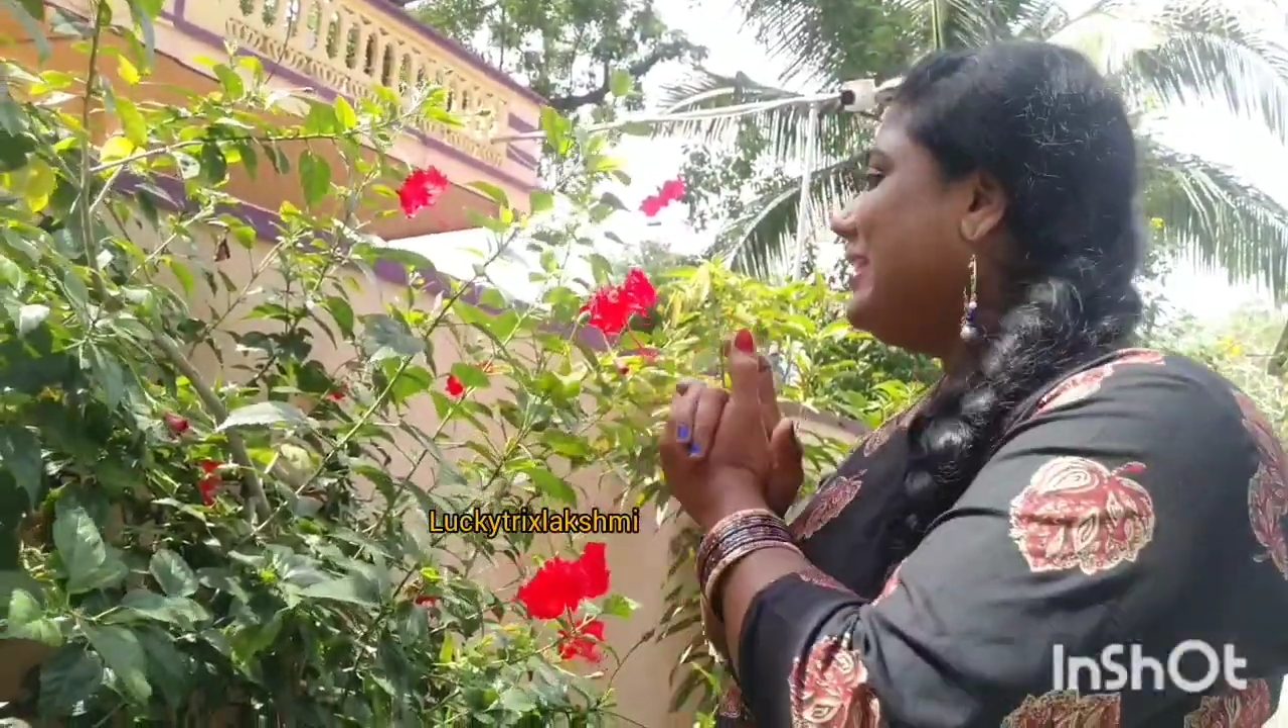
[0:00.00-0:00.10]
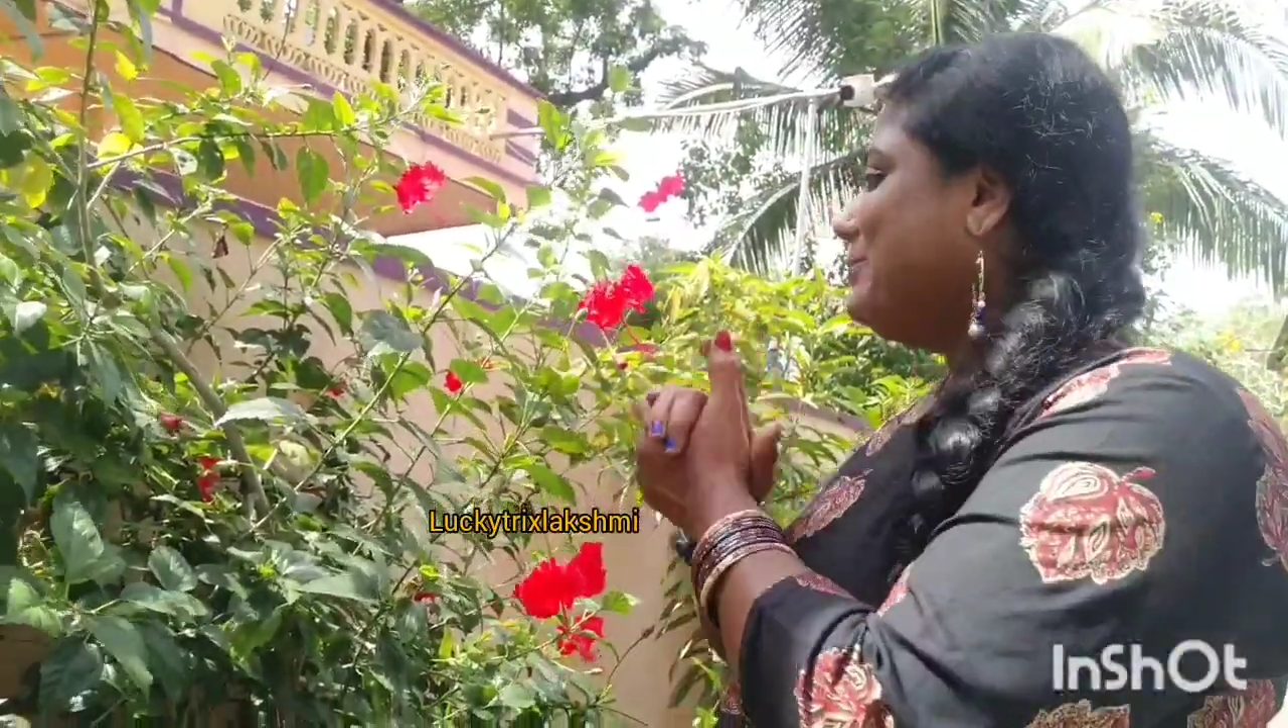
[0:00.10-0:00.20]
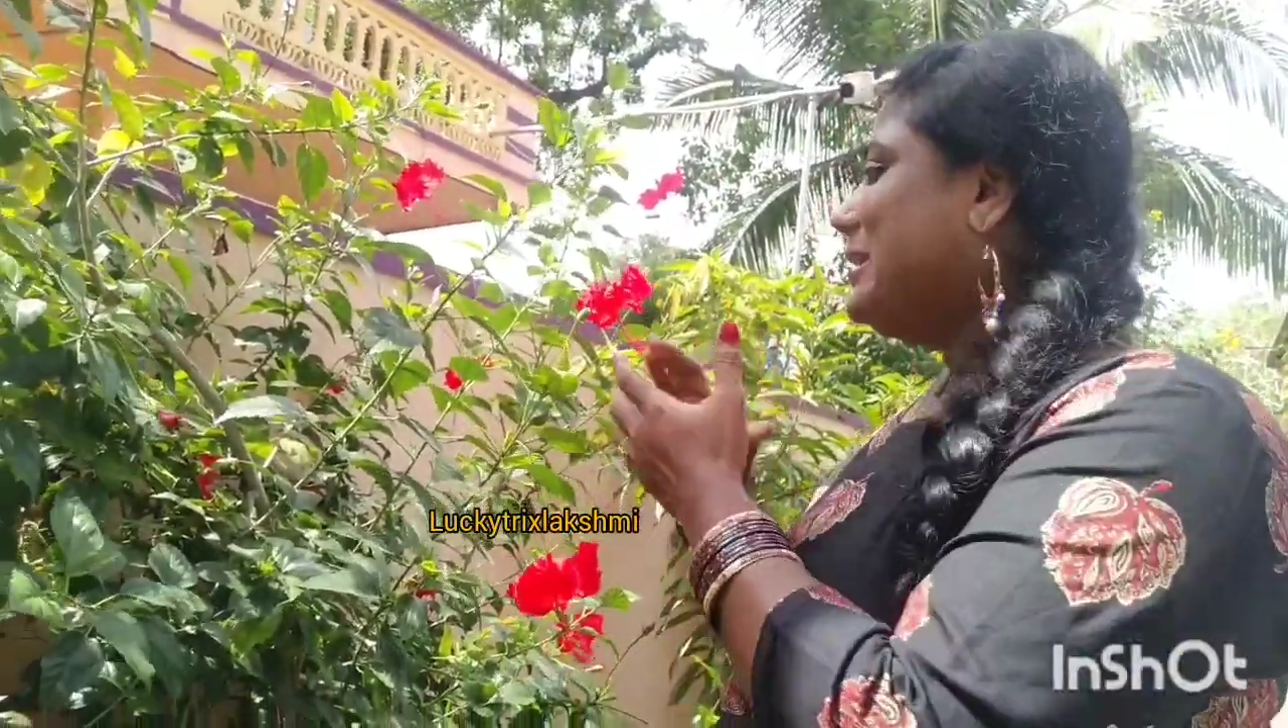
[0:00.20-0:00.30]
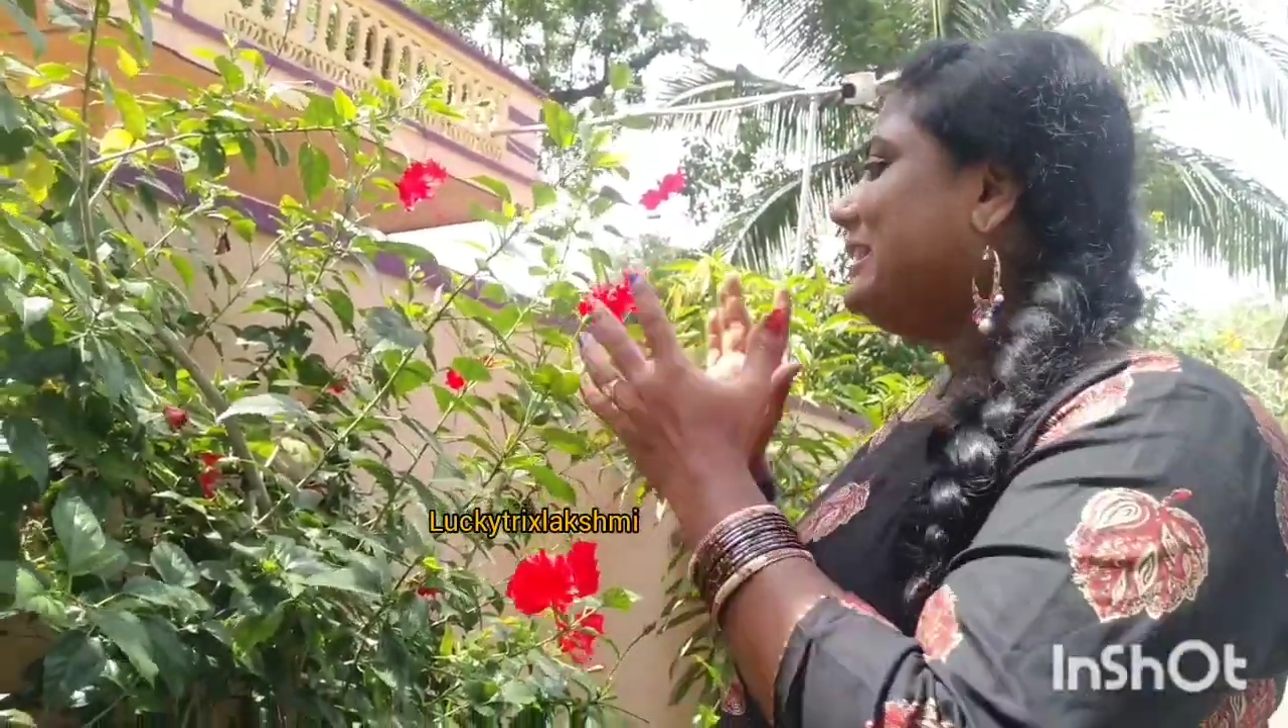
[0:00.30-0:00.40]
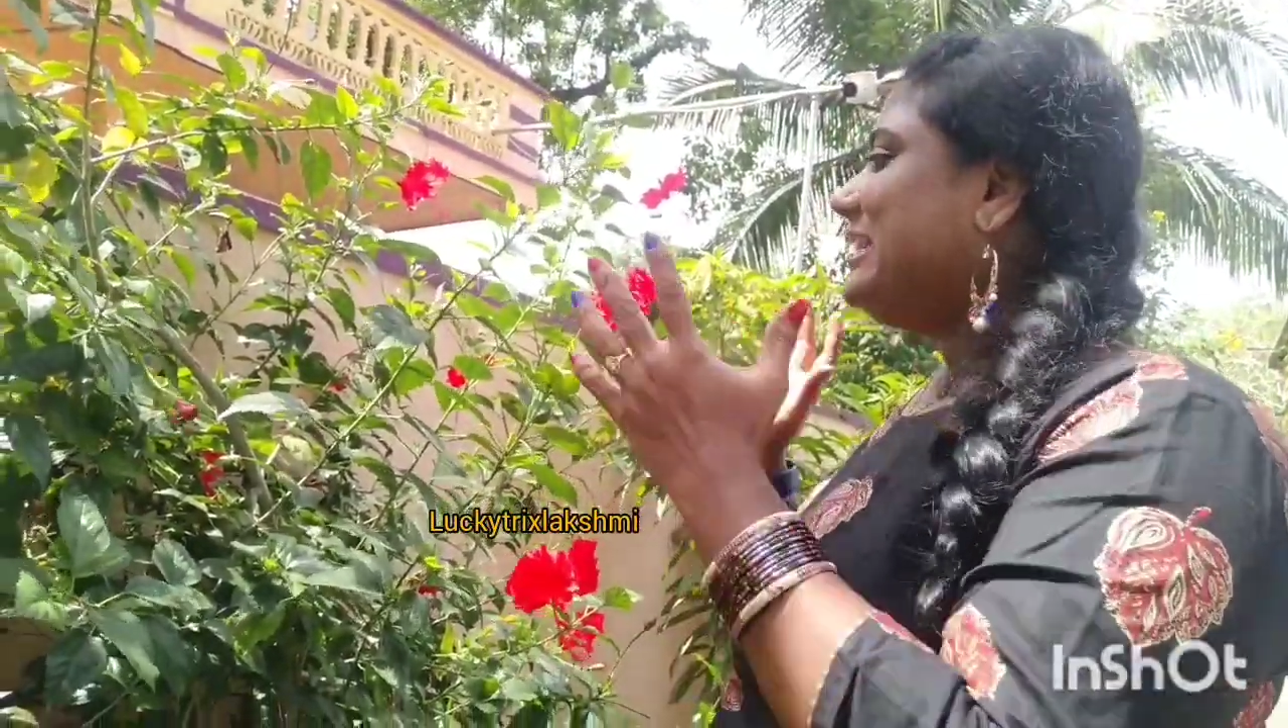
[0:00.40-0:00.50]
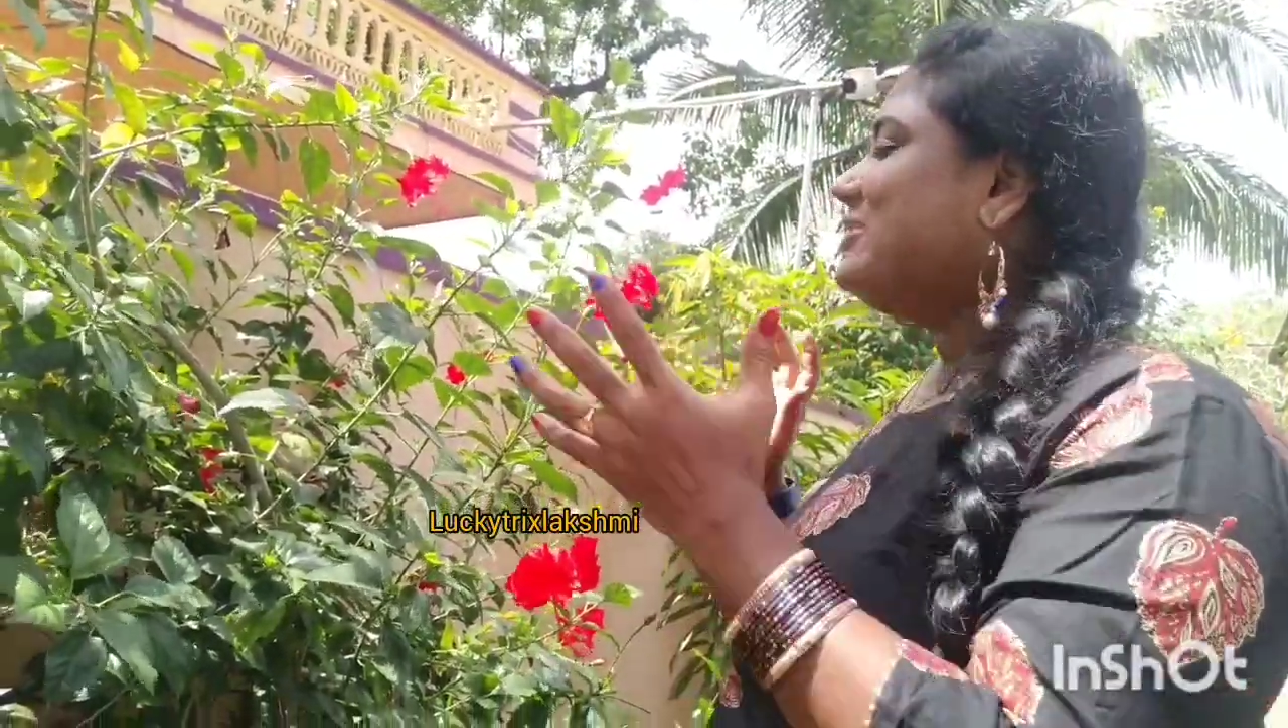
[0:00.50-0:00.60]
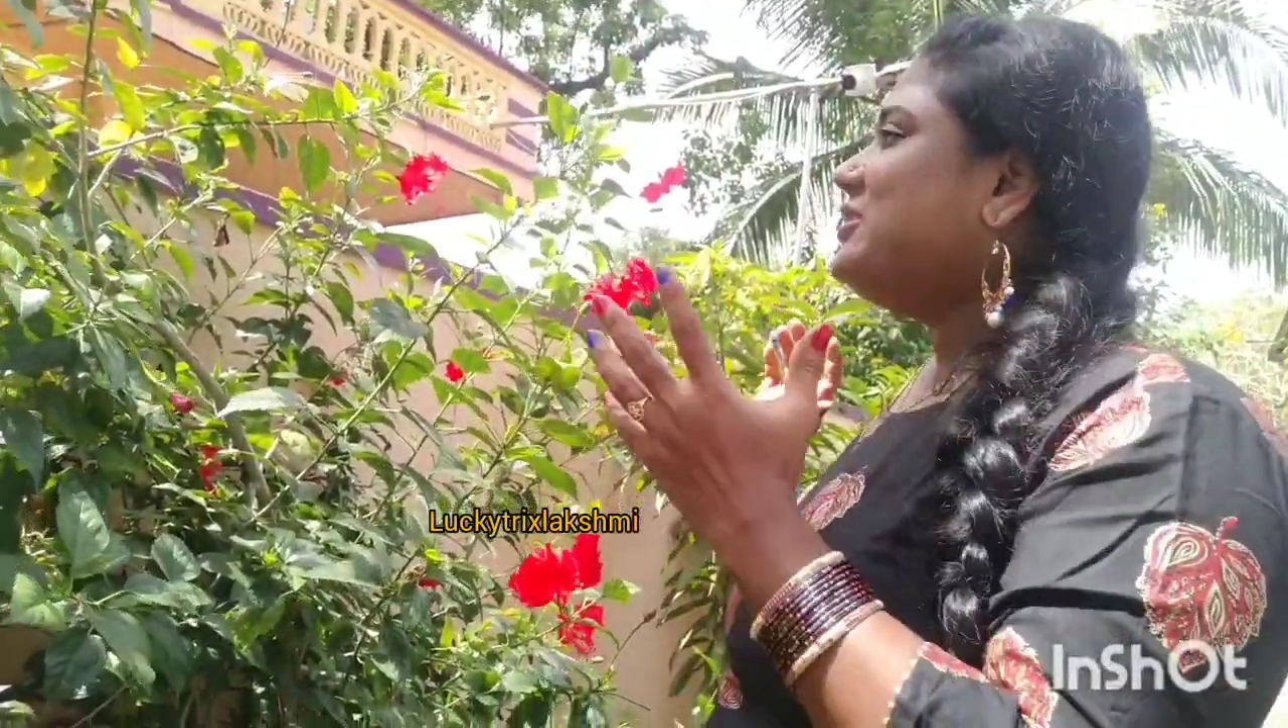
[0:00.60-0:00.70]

ఈ మందారం